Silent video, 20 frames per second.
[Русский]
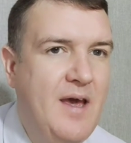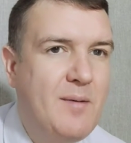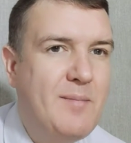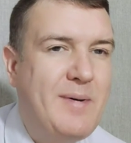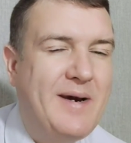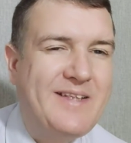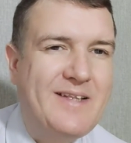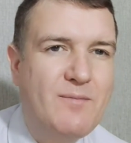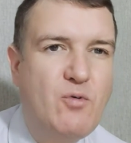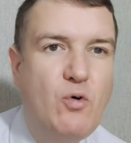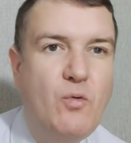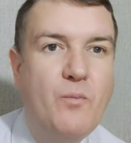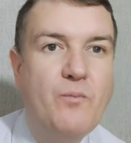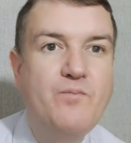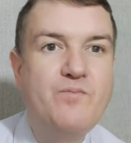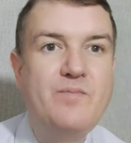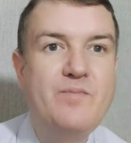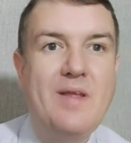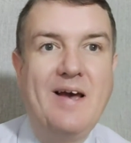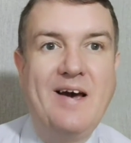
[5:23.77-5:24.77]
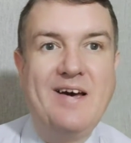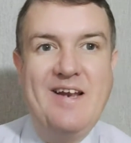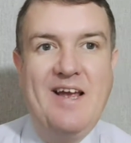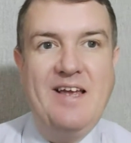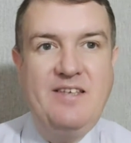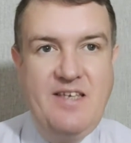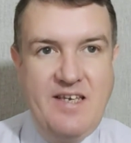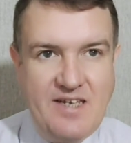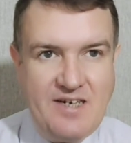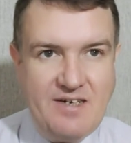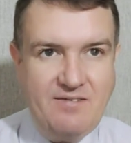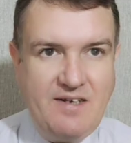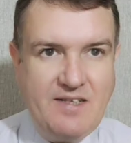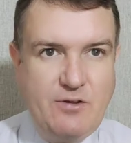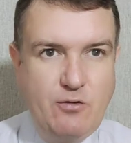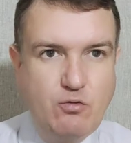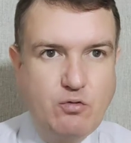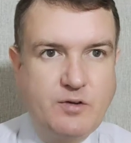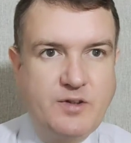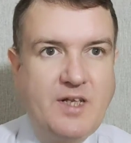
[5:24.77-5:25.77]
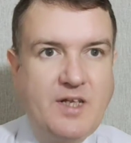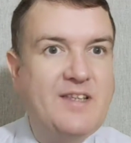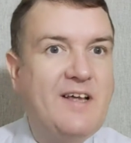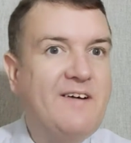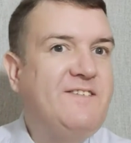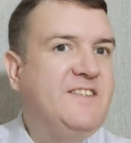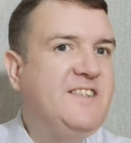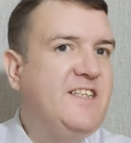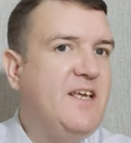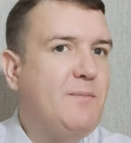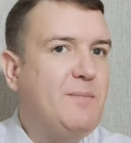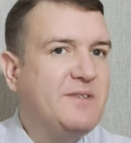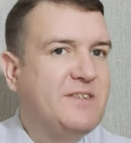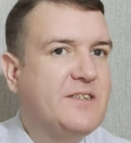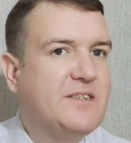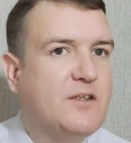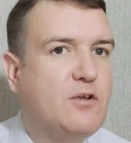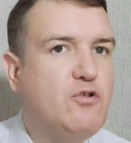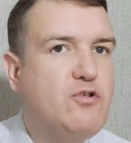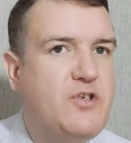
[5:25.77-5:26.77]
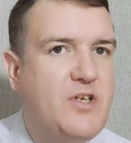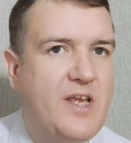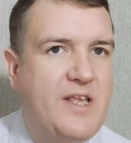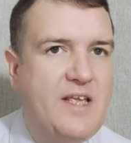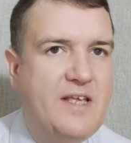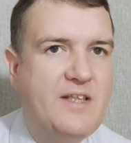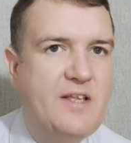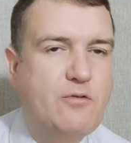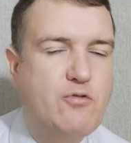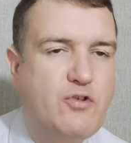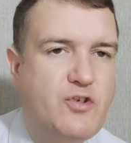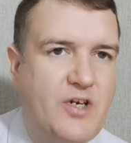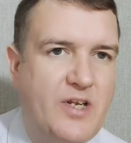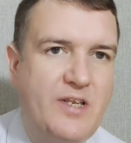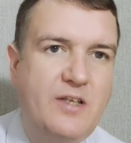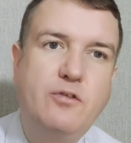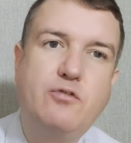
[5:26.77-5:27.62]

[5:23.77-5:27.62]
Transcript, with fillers: Поэтому реагировать нужно на все без исключения нарушения.